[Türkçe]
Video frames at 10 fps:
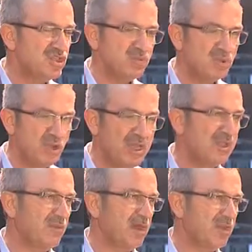Şimdi
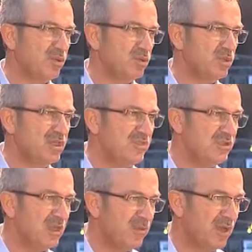köyler de mahalle oldu. 20
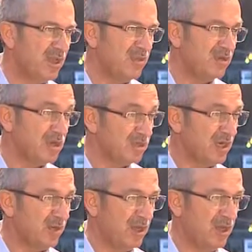tane mahalle 40
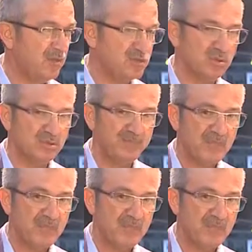tane mahallemiz oldu.